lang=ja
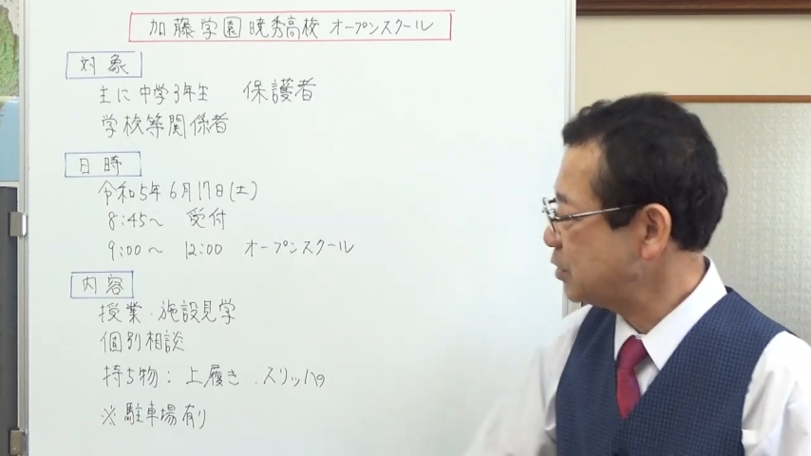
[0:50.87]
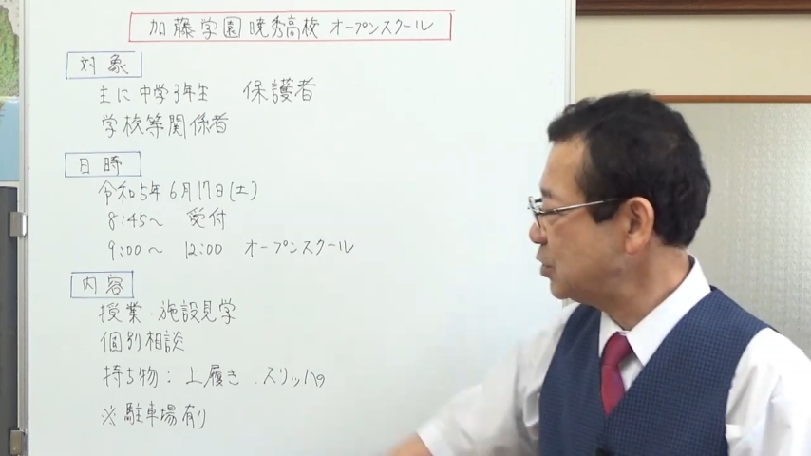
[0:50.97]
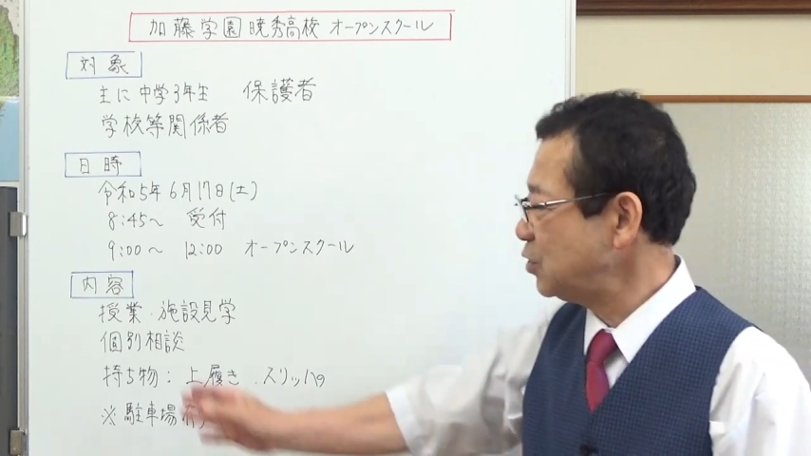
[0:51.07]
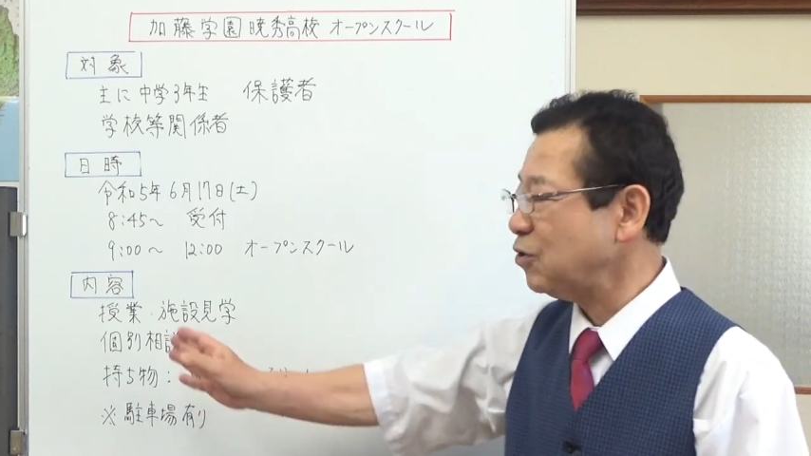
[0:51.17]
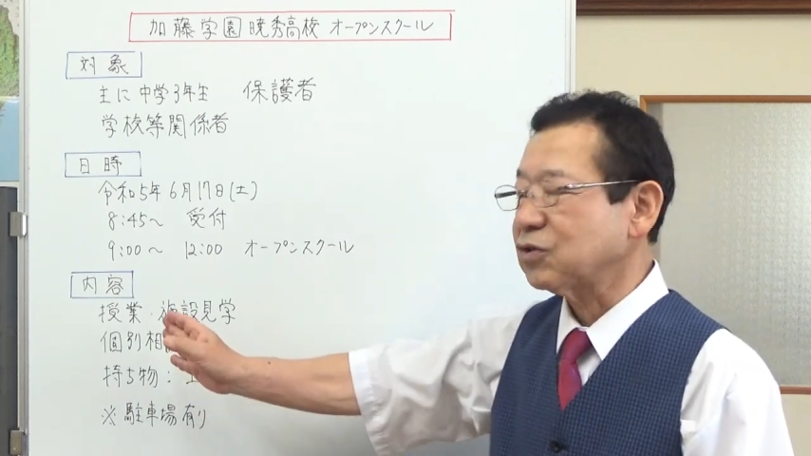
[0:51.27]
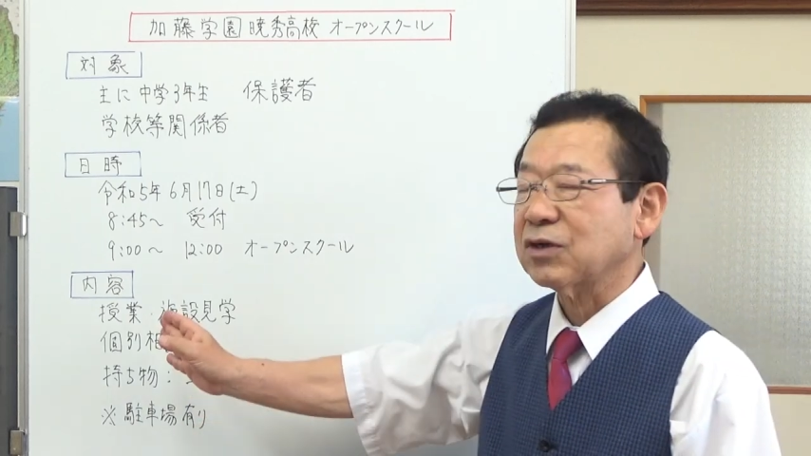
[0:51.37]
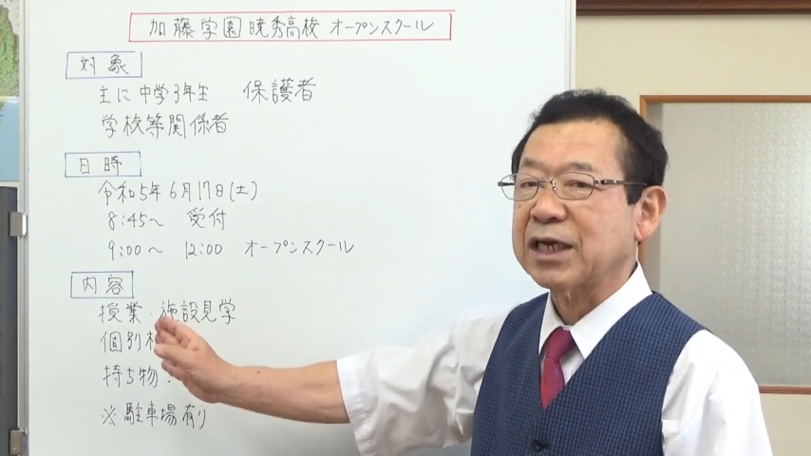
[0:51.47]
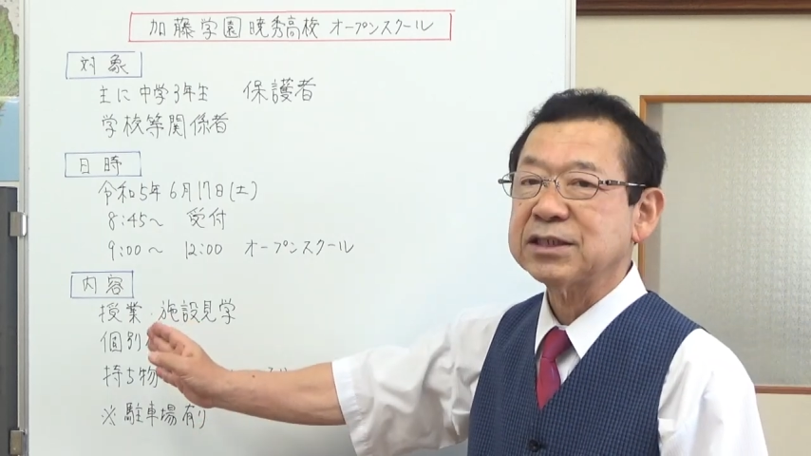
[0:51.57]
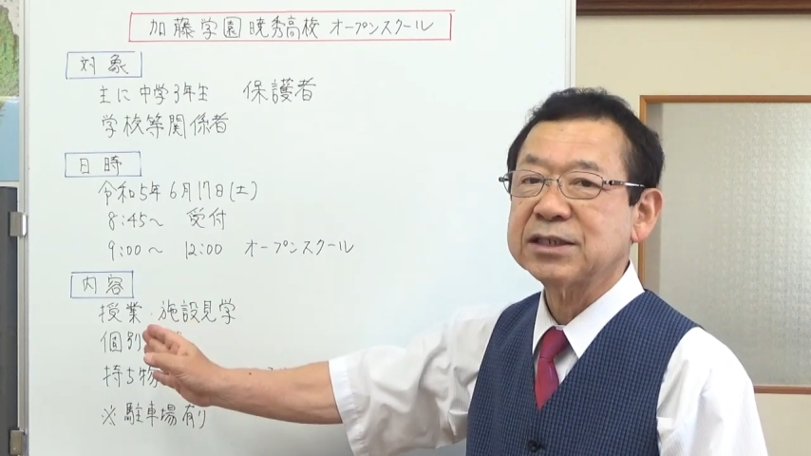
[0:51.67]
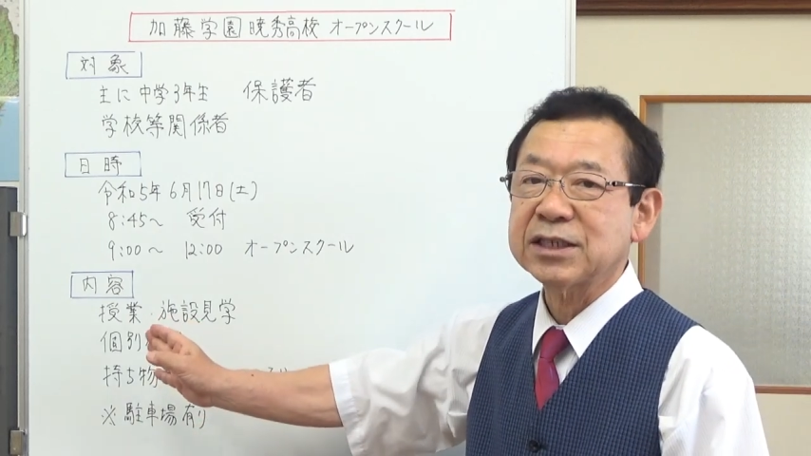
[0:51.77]
授業と
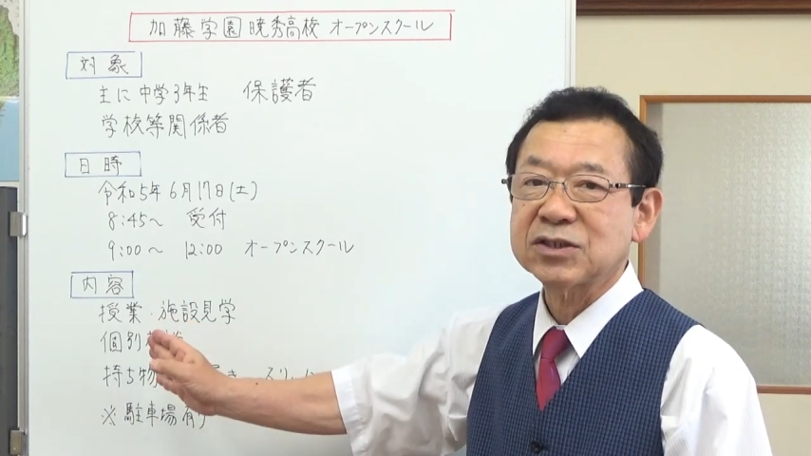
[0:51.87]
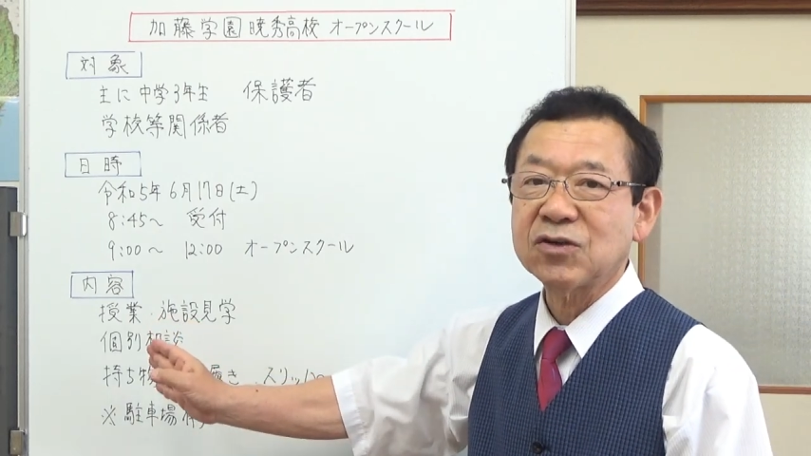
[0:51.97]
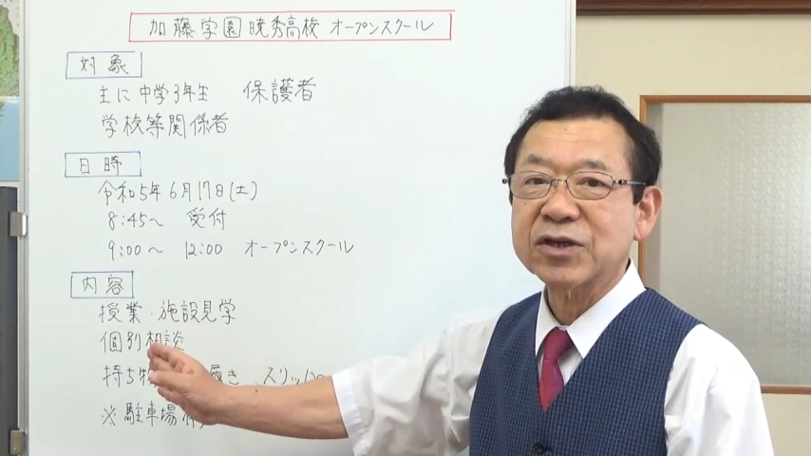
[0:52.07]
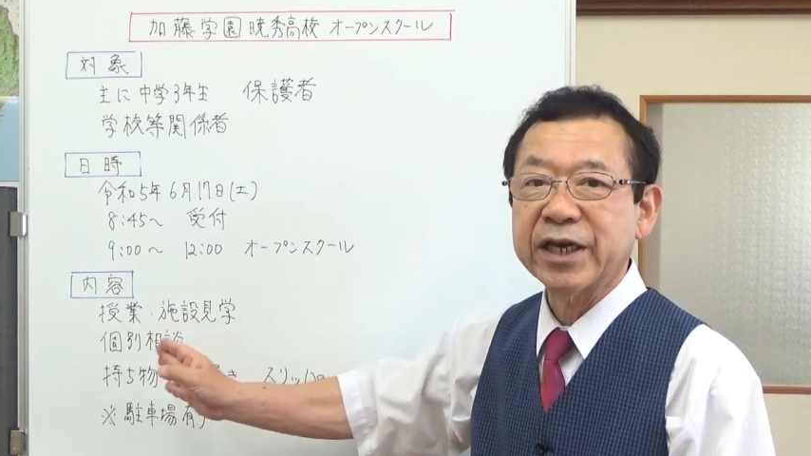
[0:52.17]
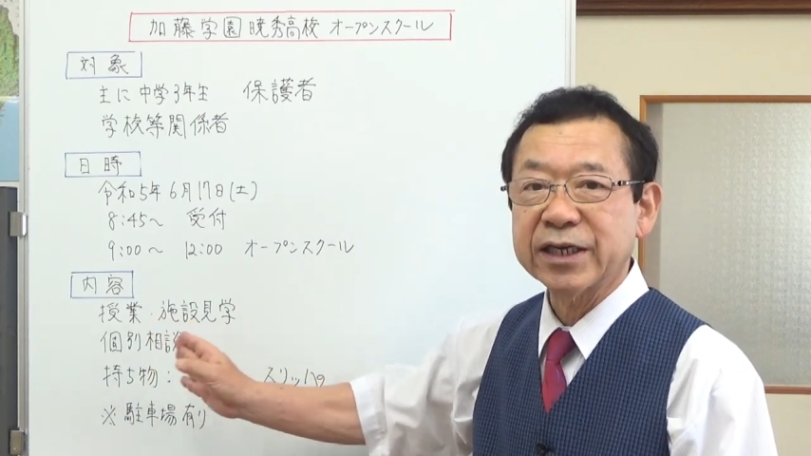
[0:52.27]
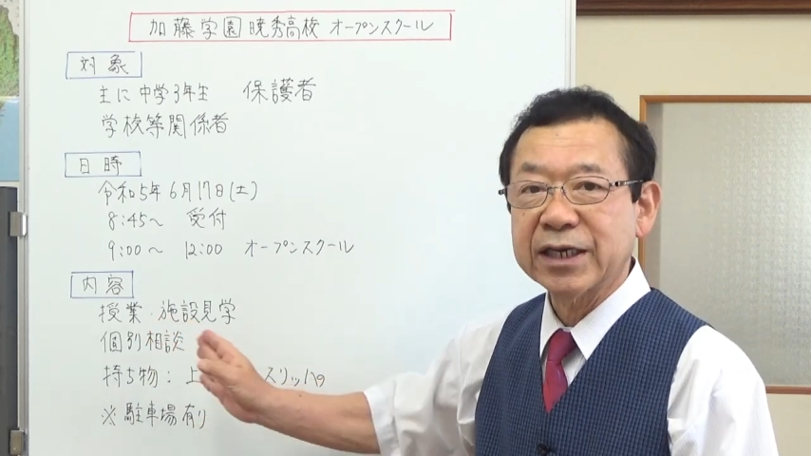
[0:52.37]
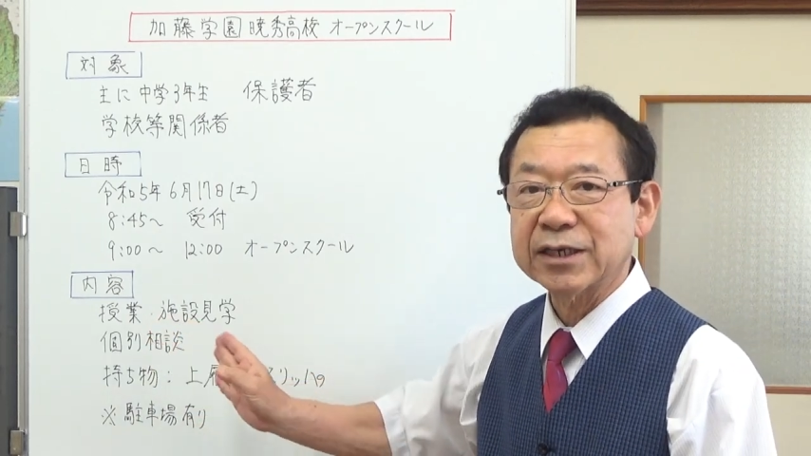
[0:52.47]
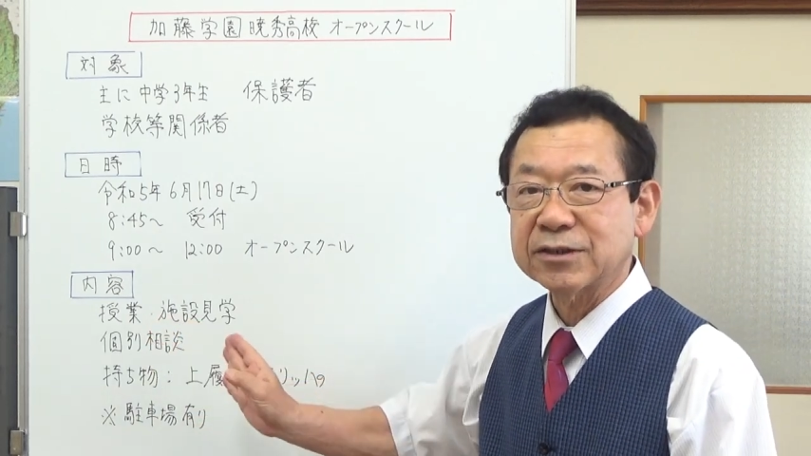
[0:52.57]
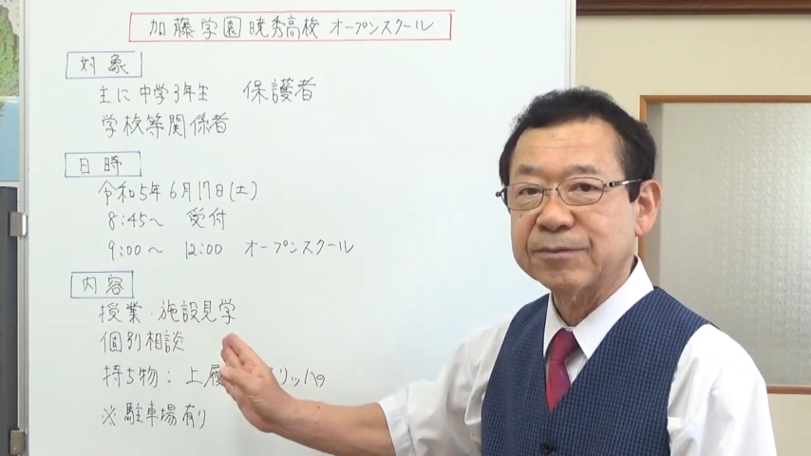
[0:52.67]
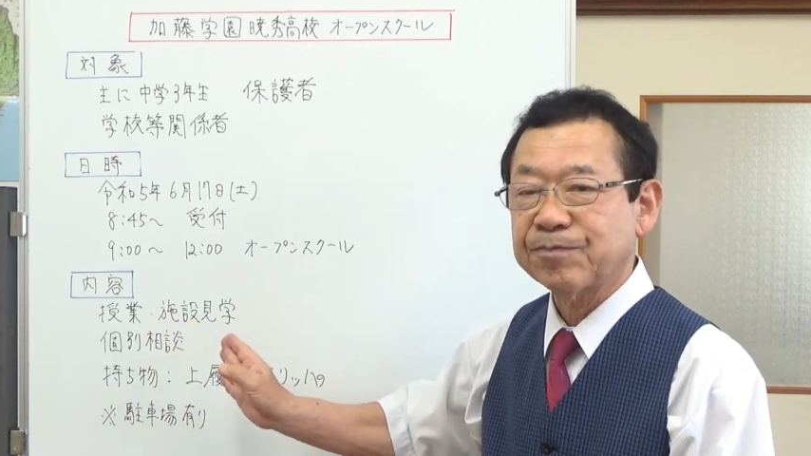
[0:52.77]
か施設の見
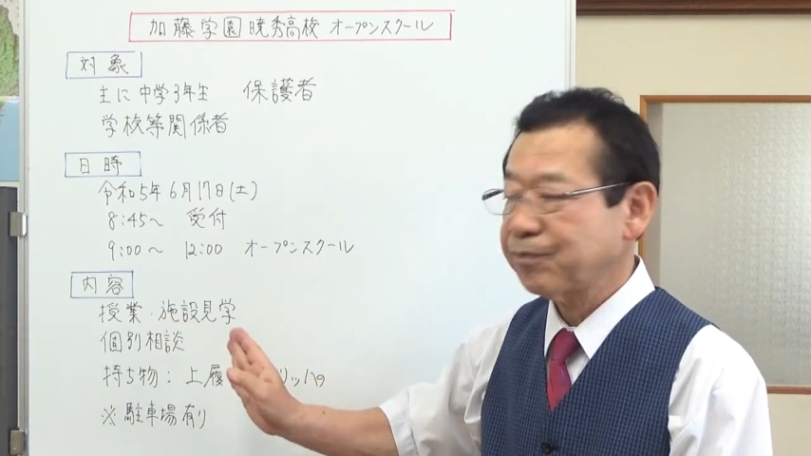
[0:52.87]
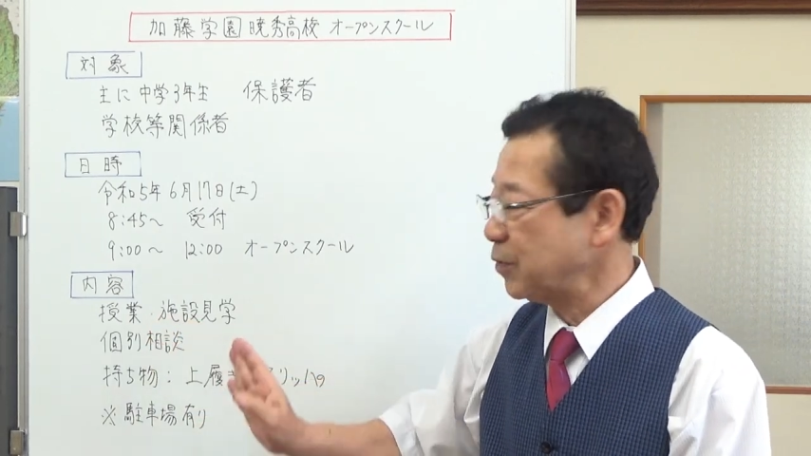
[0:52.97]
学